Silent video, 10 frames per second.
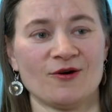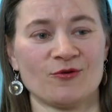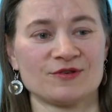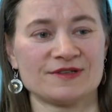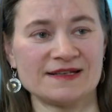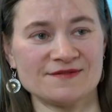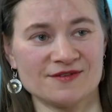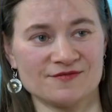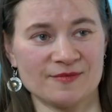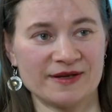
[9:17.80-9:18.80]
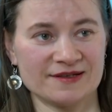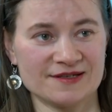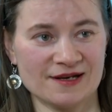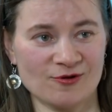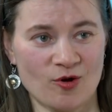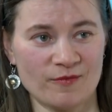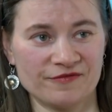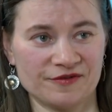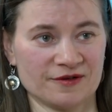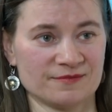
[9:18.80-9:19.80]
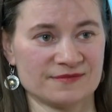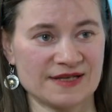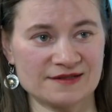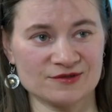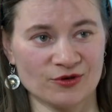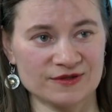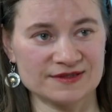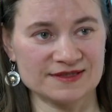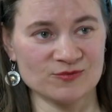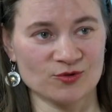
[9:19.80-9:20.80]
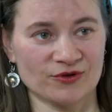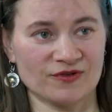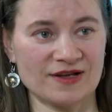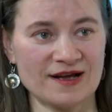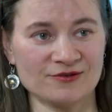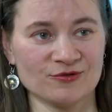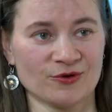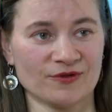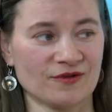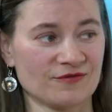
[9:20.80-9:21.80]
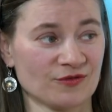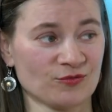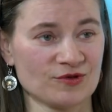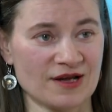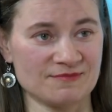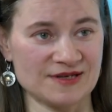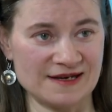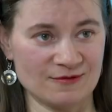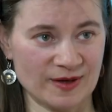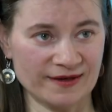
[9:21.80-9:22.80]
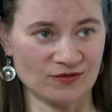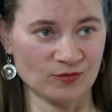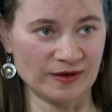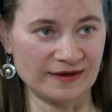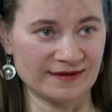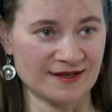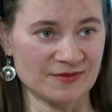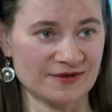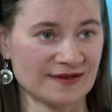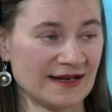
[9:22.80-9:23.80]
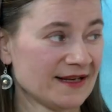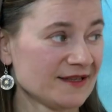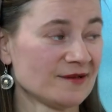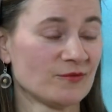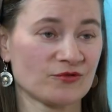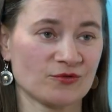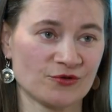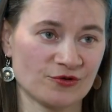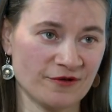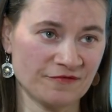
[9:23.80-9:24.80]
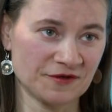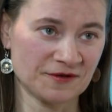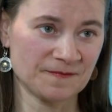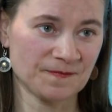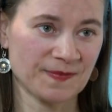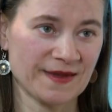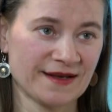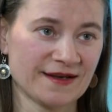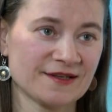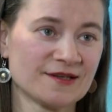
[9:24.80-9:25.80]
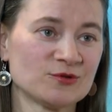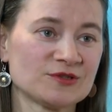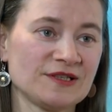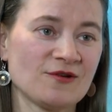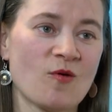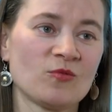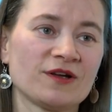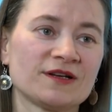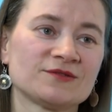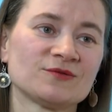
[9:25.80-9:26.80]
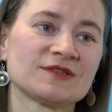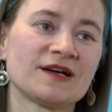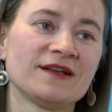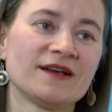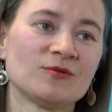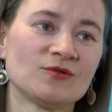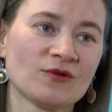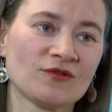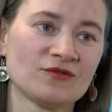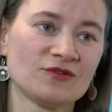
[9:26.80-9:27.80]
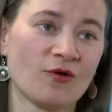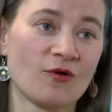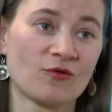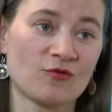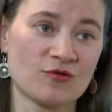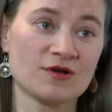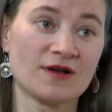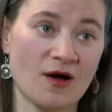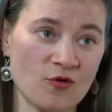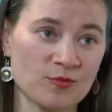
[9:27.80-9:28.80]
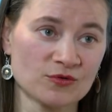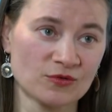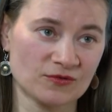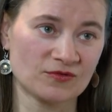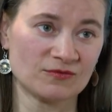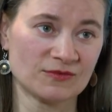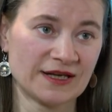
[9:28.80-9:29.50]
Und das, was wir bei den Telekom-Firmen 96, 97, 98 versucht haben, denen beizubringen, nämlich ihr müsst euch öffnen, Ihr müsst die Kommunikationskanäle benutzen, die eure Kunden auch benutzen.